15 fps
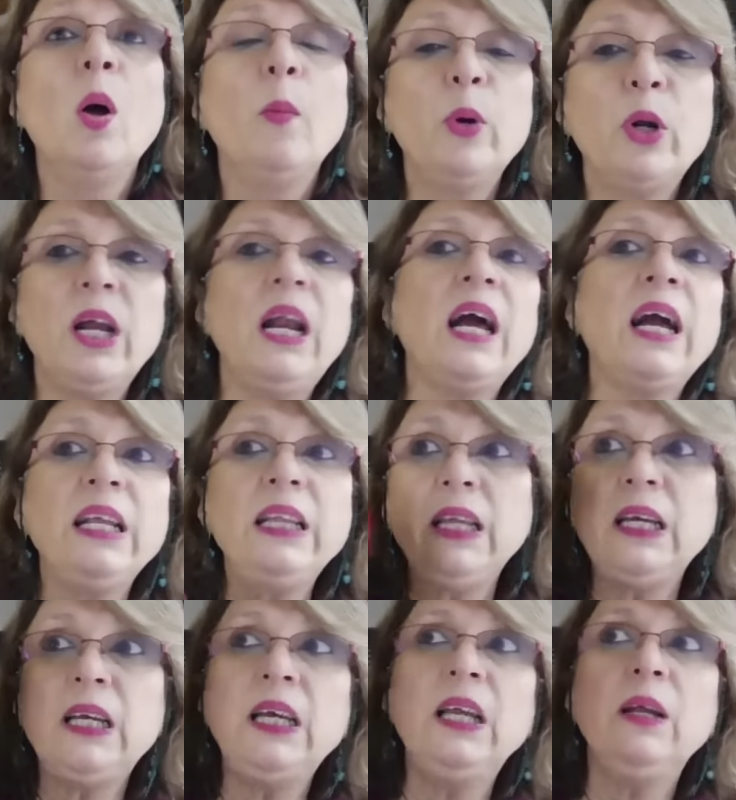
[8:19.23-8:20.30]
porque la
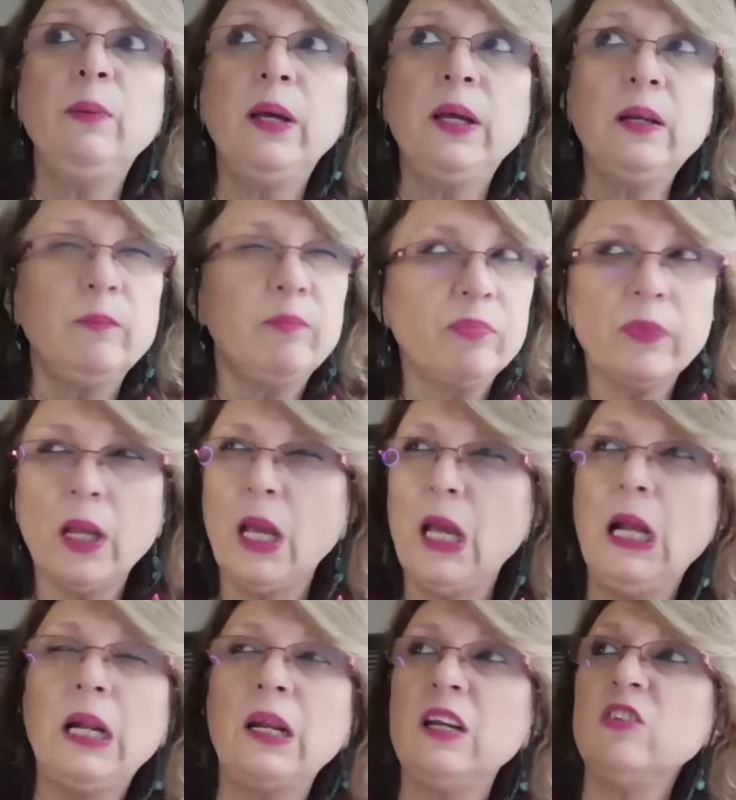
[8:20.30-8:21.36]
gente quiere ver
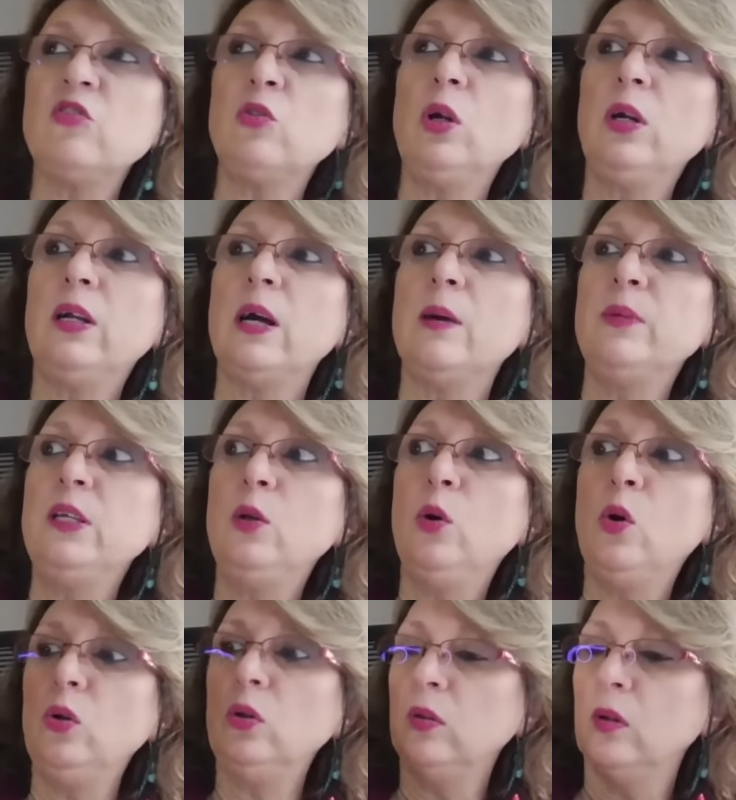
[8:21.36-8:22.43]
el resto del
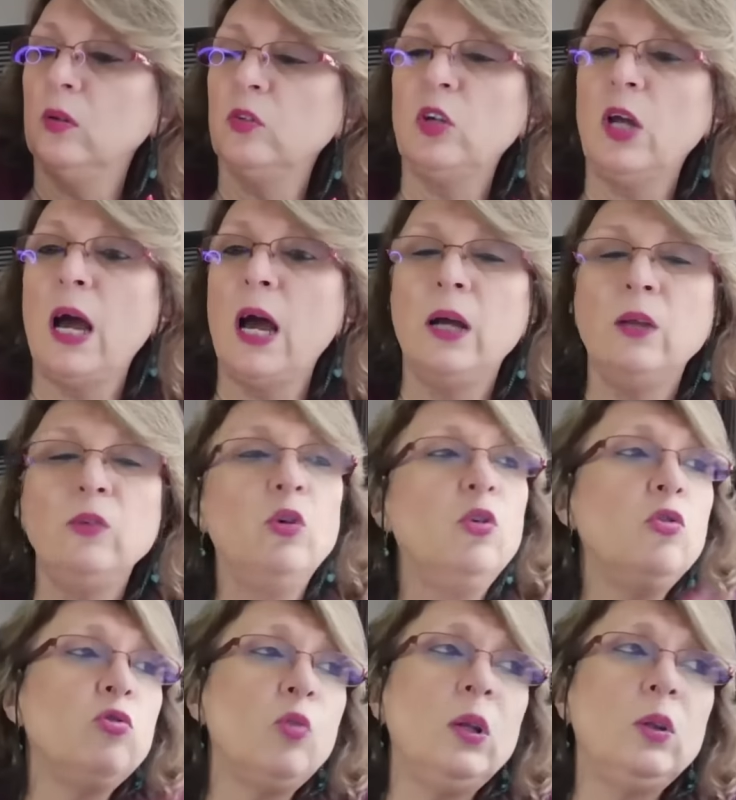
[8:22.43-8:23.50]
camino, o sea, yo
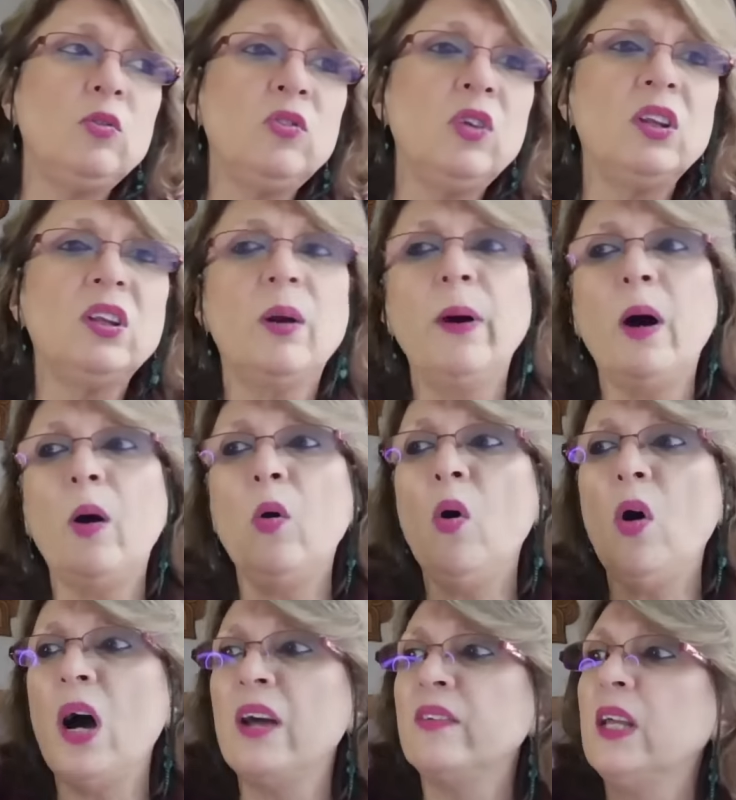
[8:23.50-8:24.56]
no suelto este
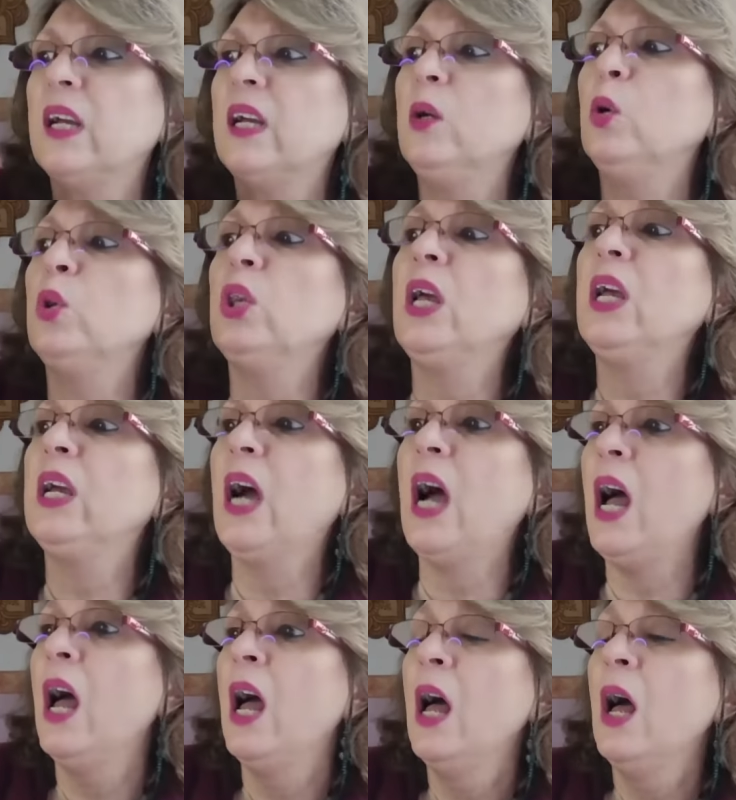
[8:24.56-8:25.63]
trabajo hasta que no
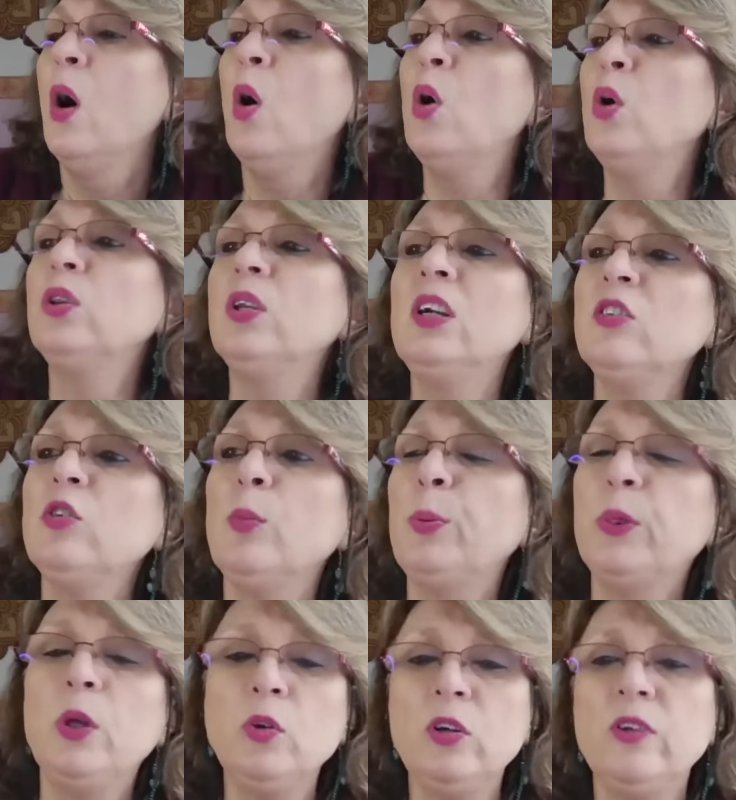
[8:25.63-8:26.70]
tenga otras
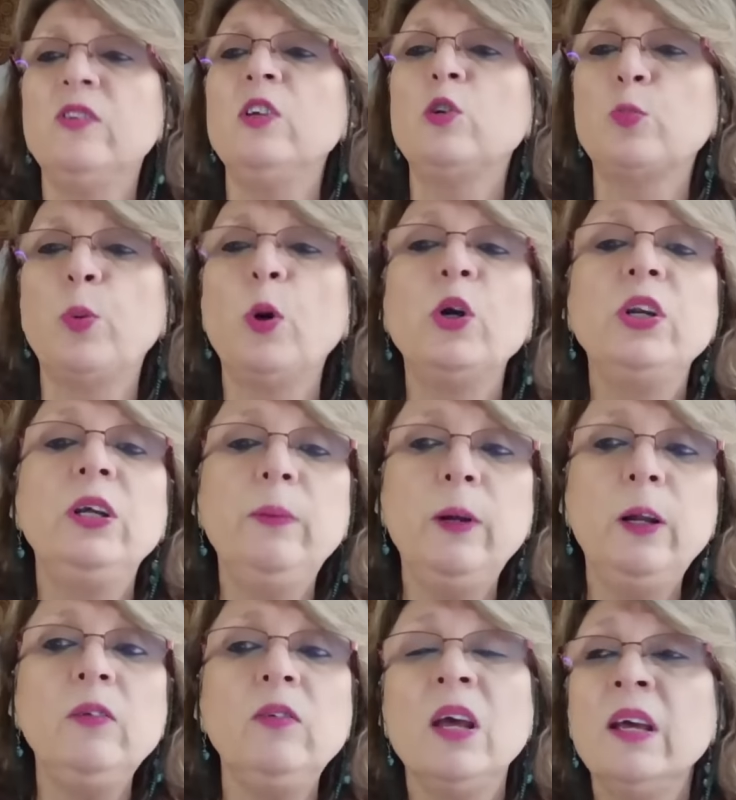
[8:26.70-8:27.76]
opciones
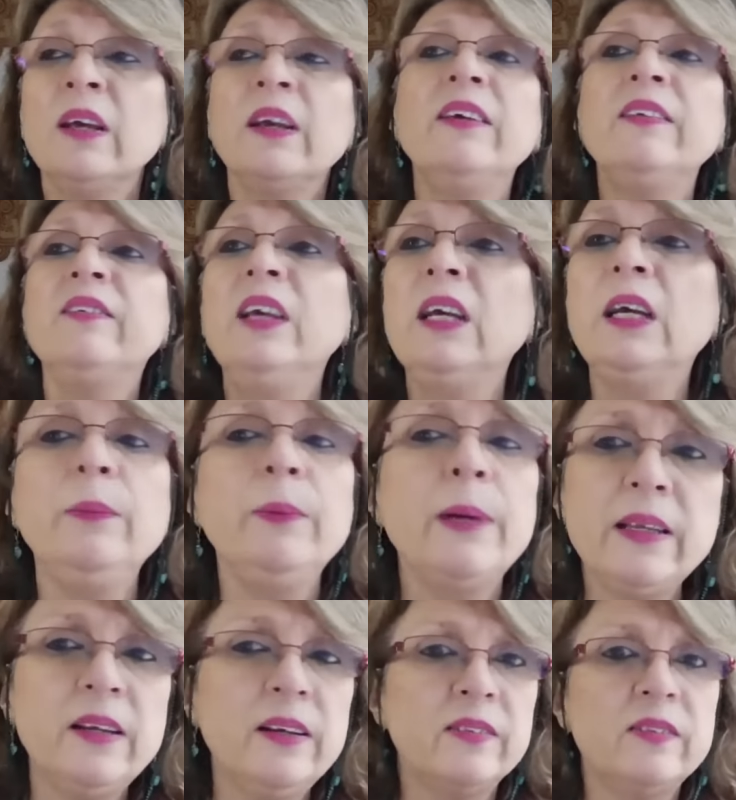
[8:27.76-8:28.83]
disponibles que sé que
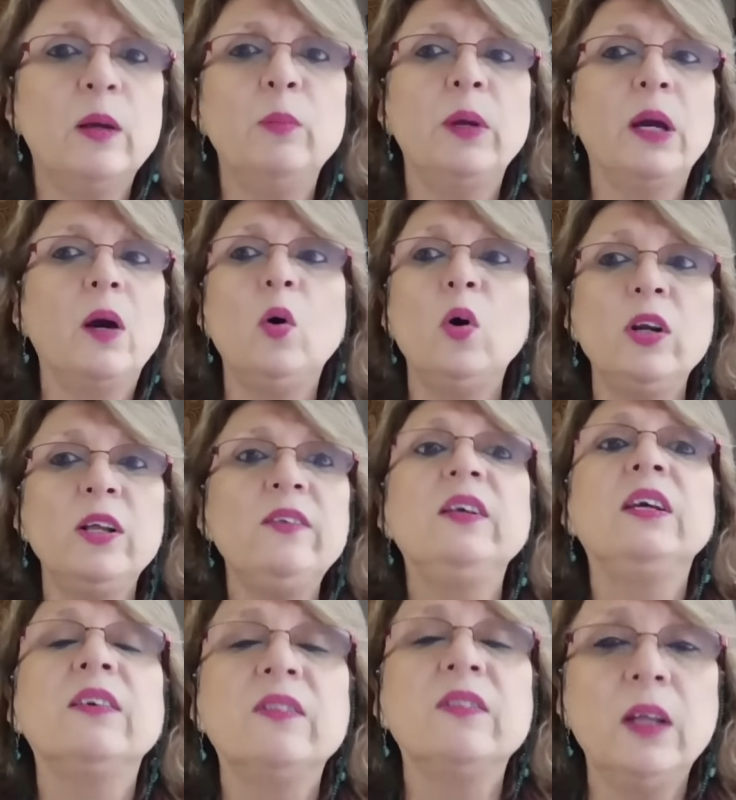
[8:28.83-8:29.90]
vayan a ser mejores
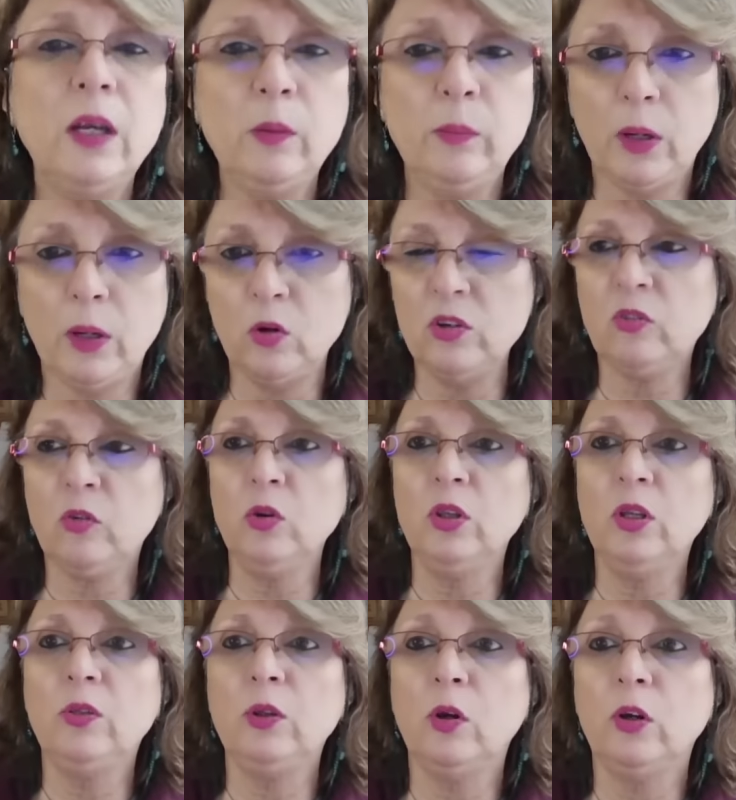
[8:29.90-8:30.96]
y que estén en mejores
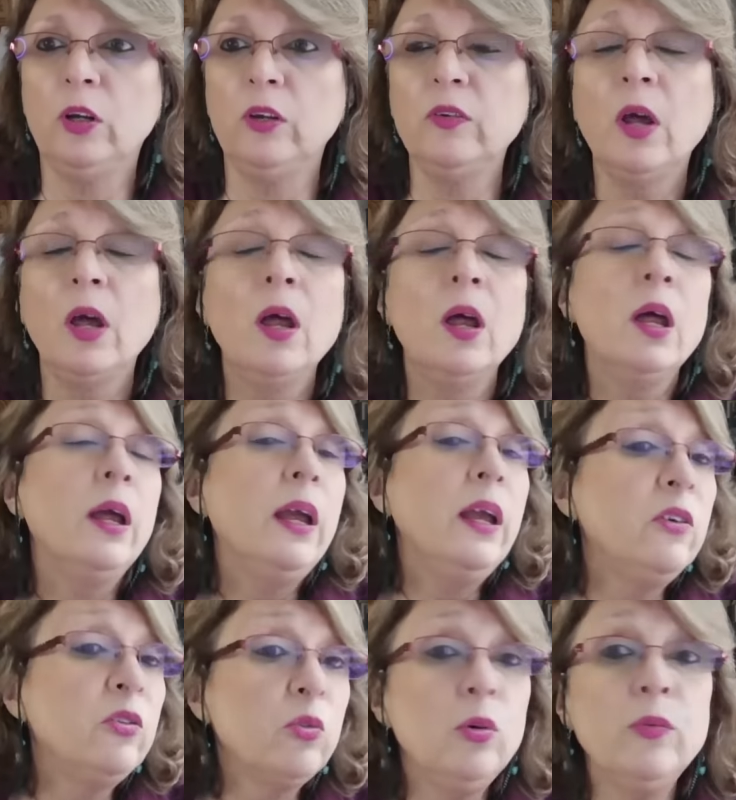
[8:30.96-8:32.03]
condiciones.
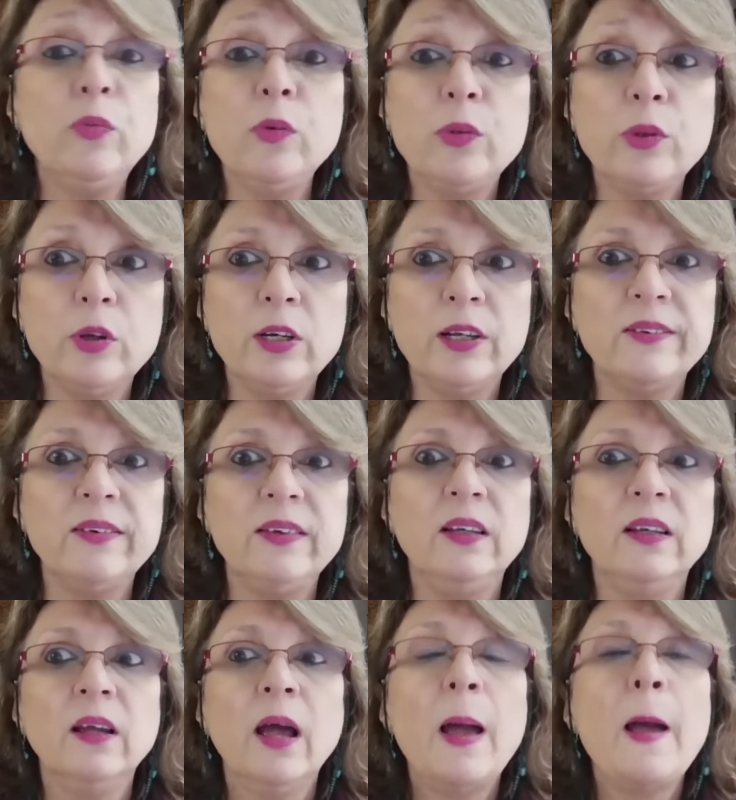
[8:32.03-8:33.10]
Esto no funciona así.